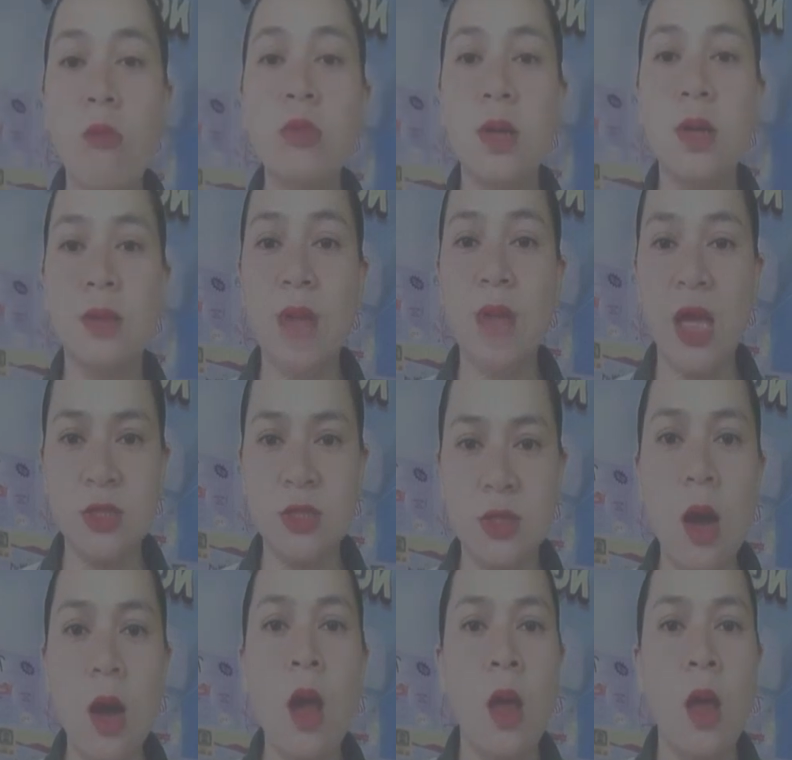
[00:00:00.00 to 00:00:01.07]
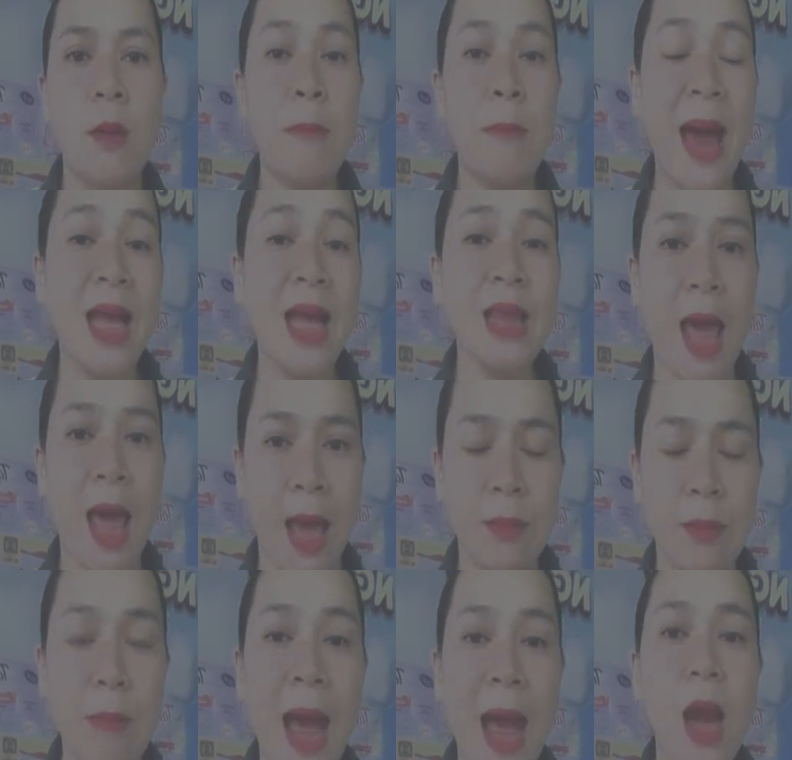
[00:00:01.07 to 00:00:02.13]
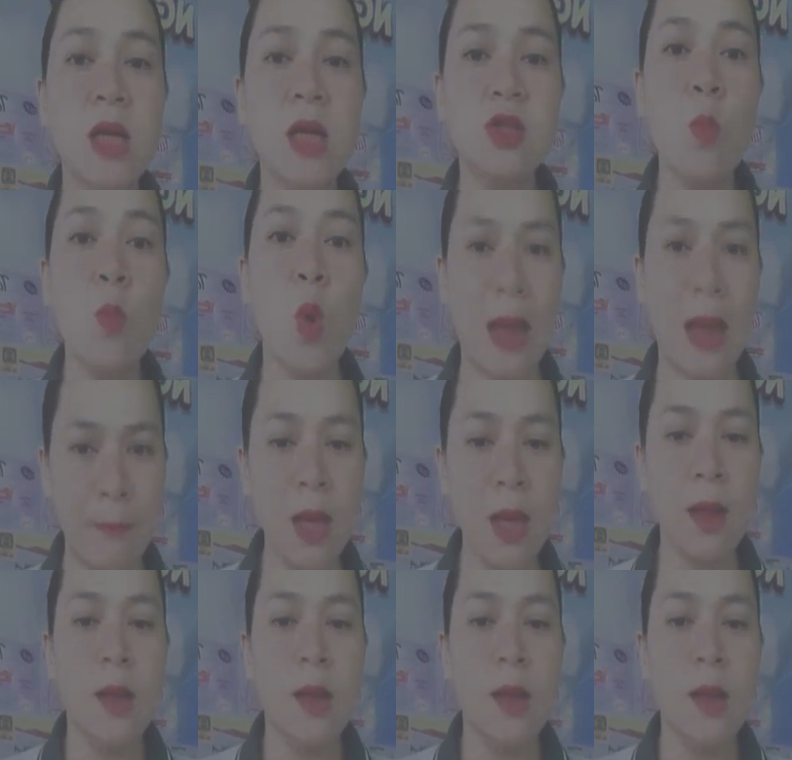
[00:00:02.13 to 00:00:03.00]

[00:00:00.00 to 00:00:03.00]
của chị Bùi Thị Mạnh Quý, xã Kim Long. Năm